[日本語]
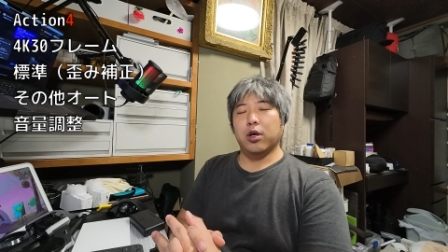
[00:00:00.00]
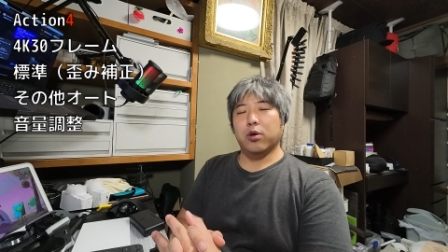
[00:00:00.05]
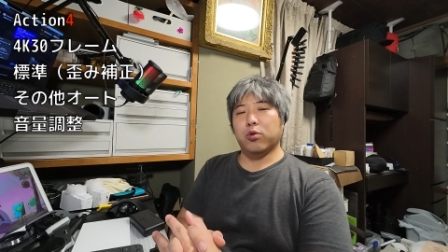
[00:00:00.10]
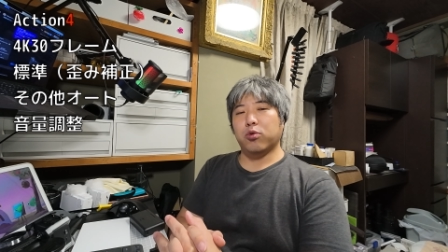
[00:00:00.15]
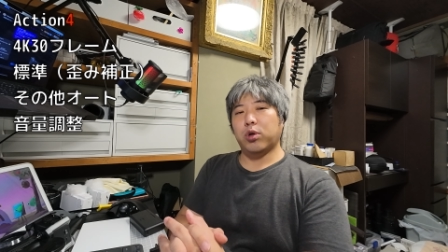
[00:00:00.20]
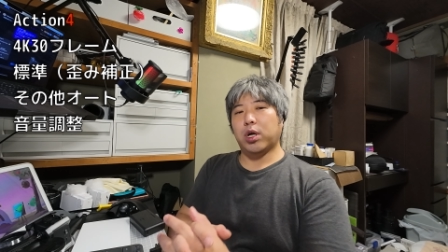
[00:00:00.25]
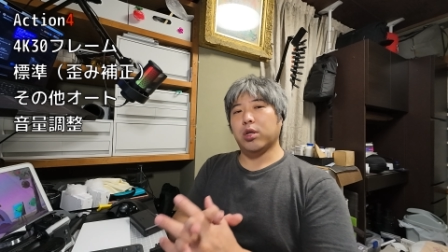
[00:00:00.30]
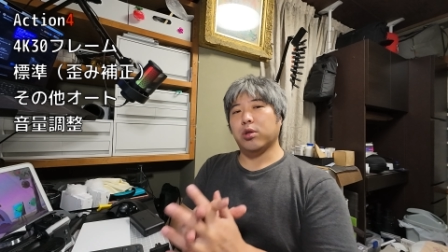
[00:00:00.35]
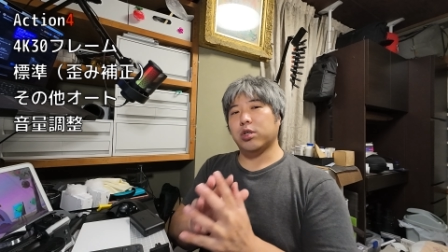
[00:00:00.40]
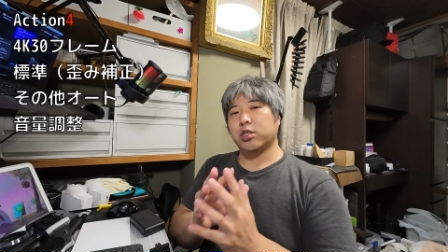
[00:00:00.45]

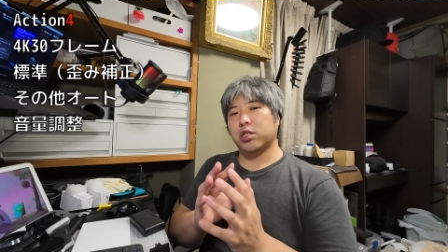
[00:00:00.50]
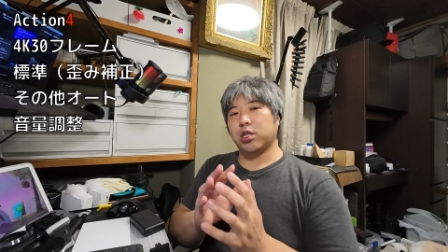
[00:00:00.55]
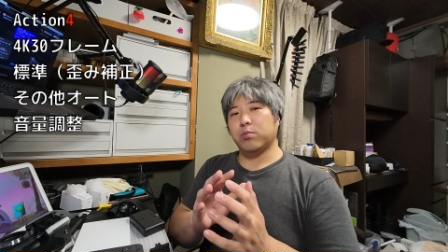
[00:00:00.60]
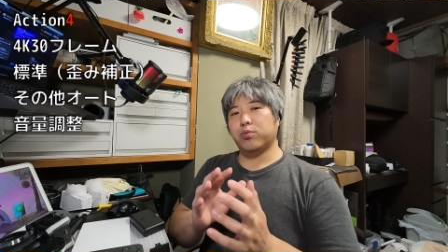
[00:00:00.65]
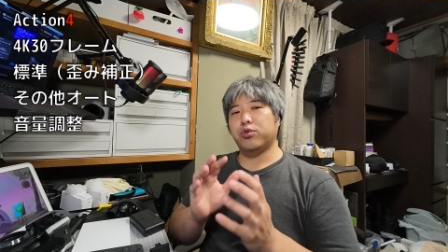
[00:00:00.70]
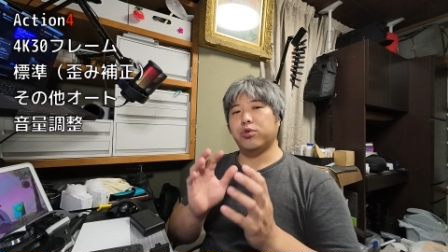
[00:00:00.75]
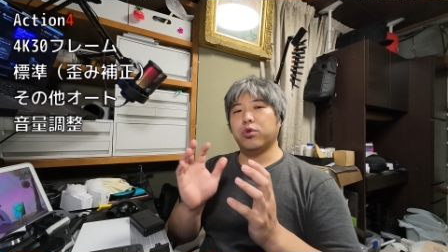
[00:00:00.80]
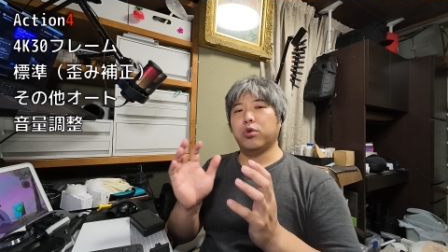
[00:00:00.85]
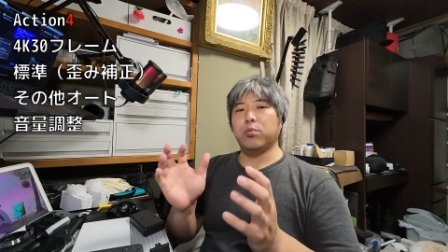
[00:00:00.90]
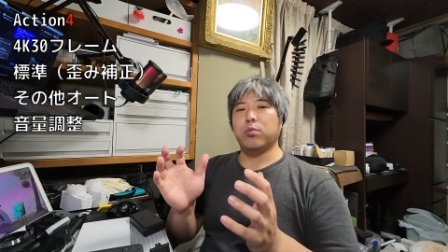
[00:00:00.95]
この後ですね、
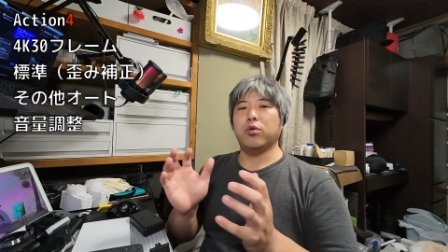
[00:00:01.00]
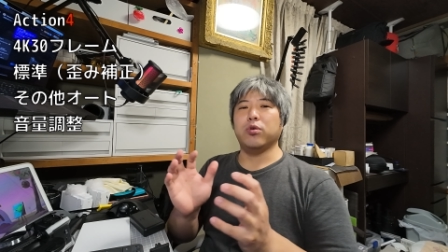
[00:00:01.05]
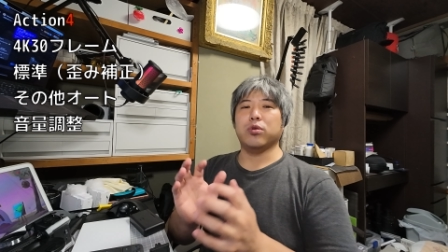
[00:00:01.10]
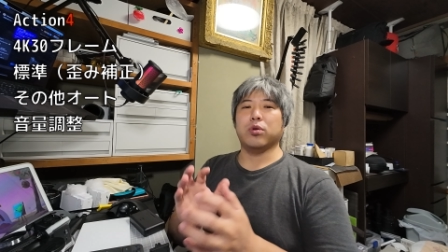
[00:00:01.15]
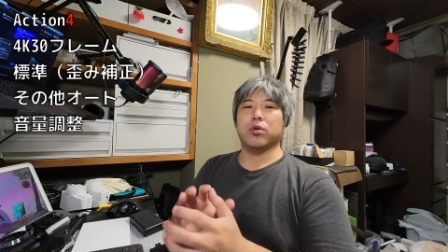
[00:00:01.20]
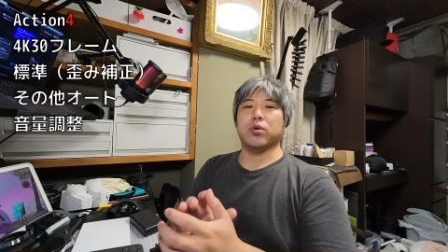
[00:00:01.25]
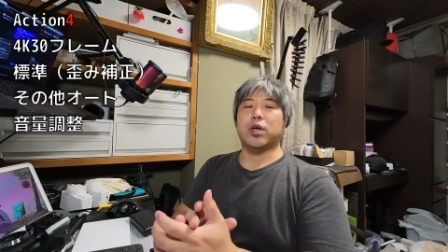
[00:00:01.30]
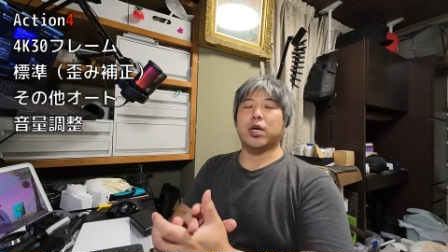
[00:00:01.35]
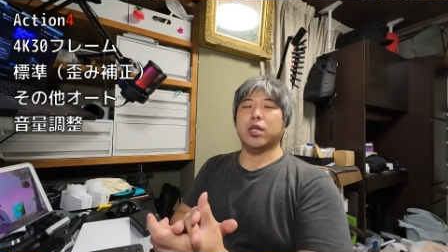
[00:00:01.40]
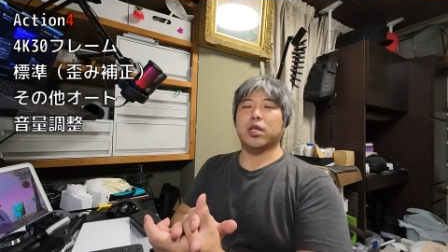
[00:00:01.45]

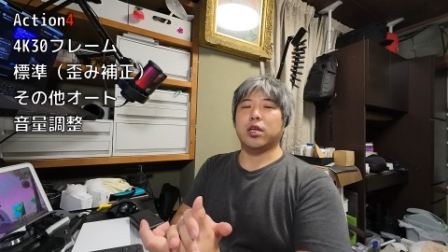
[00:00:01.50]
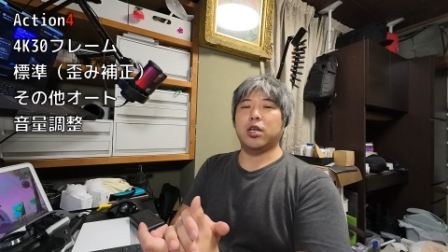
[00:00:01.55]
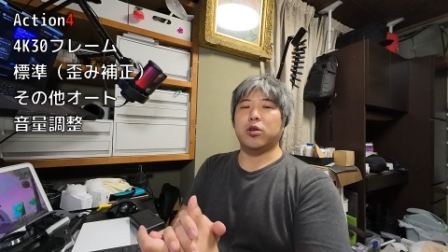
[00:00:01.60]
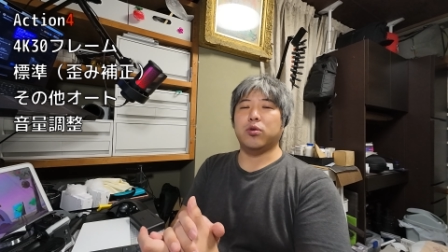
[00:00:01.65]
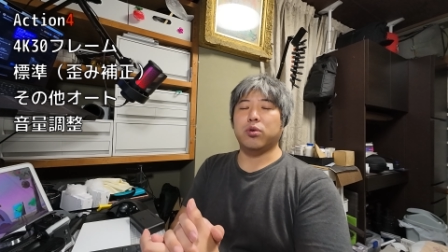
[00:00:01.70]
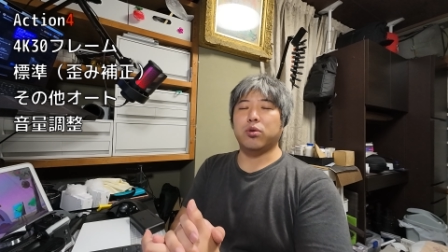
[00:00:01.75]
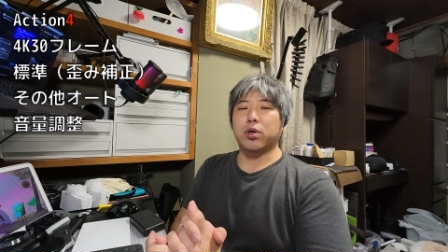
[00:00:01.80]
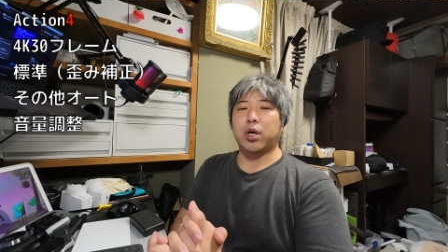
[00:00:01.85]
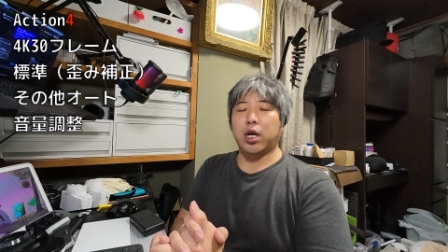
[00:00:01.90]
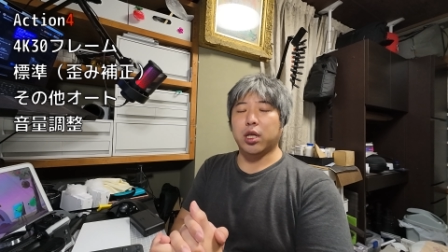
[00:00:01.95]
プロモードとかって
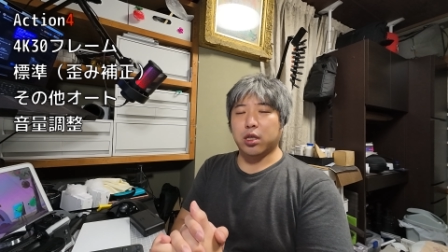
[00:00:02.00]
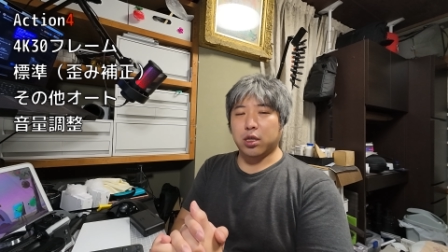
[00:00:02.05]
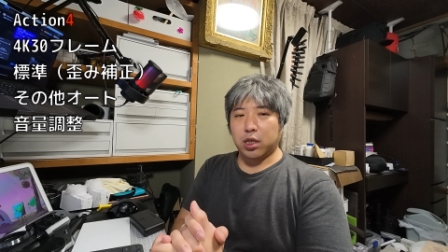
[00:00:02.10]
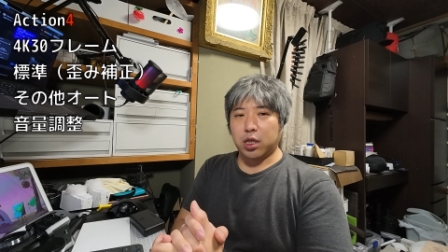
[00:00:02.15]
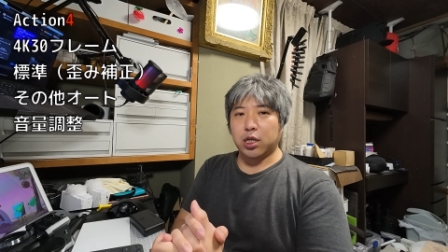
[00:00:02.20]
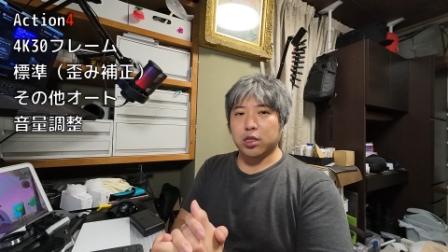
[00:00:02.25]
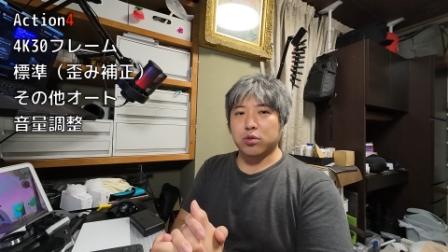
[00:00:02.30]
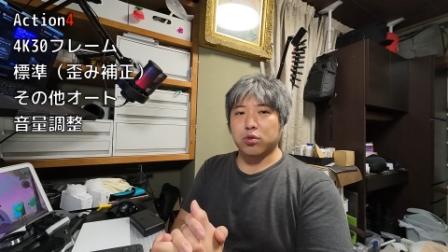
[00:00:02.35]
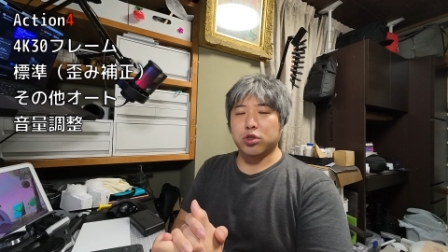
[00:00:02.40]
色々あって、